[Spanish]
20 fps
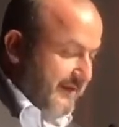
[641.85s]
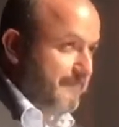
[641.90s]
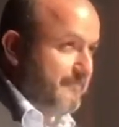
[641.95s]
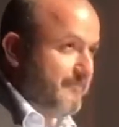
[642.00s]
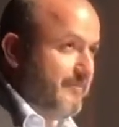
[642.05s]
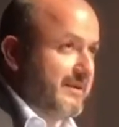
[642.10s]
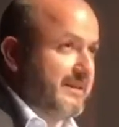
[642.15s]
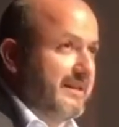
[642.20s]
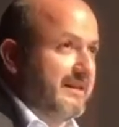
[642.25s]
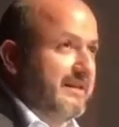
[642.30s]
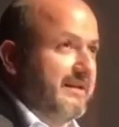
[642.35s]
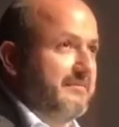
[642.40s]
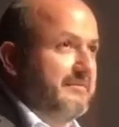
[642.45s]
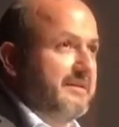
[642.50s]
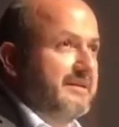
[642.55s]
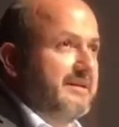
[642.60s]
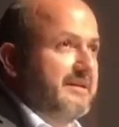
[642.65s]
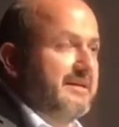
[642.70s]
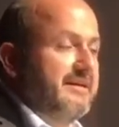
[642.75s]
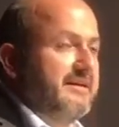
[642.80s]

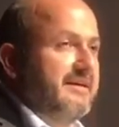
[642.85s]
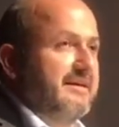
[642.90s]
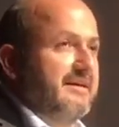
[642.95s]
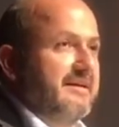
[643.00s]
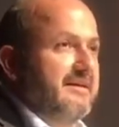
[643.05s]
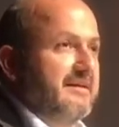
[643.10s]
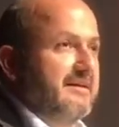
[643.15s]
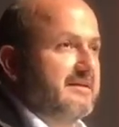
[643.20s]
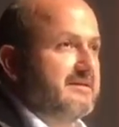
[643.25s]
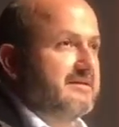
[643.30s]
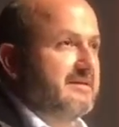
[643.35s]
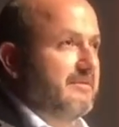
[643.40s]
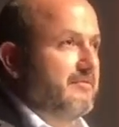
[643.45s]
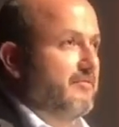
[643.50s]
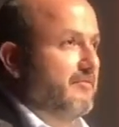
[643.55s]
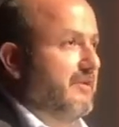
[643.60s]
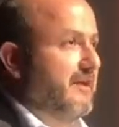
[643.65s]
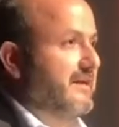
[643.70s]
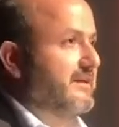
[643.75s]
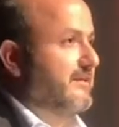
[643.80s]
verdaderamente
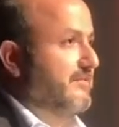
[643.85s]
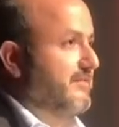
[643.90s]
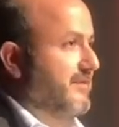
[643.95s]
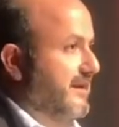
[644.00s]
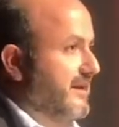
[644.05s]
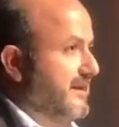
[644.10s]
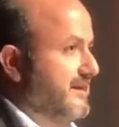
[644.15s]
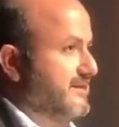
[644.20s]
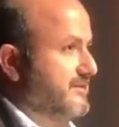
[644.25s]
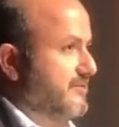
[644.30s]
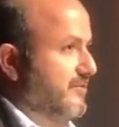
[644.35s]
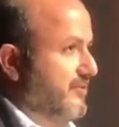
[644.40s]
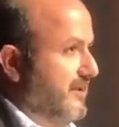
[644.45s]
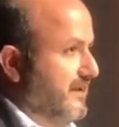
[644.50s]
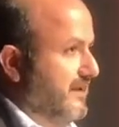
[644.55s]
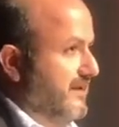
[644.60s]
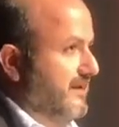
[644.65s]
estimulante ver la historia